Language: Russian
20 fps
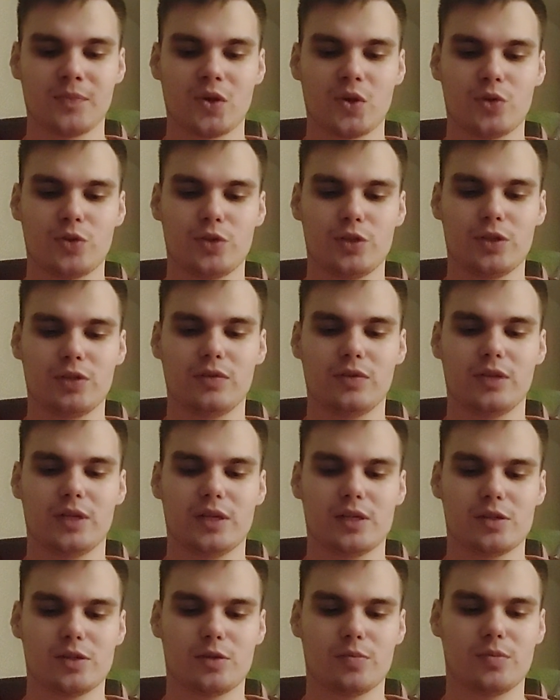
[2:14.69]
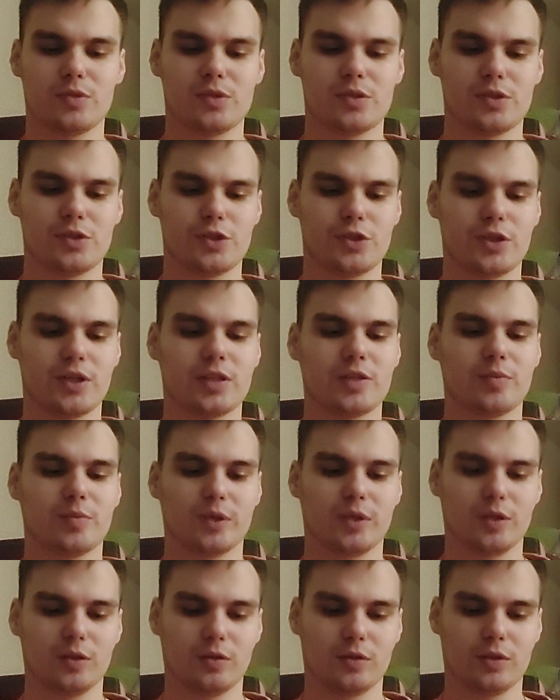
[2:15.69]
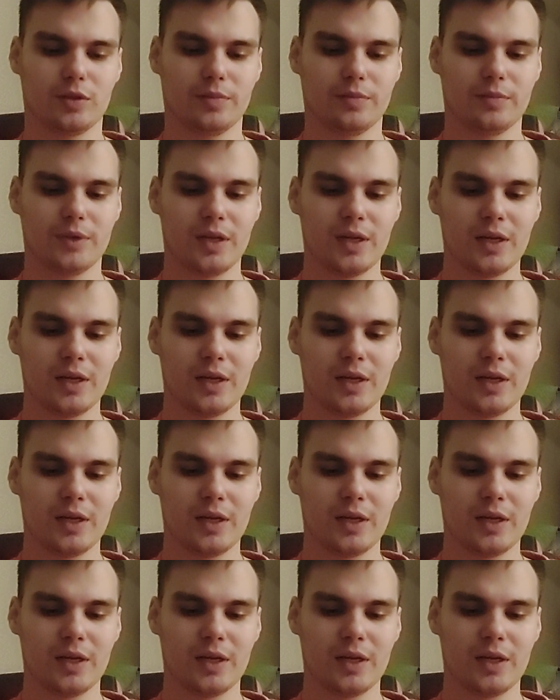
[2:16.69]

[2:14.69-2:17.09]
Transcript: учитывая особенности сочетания патологий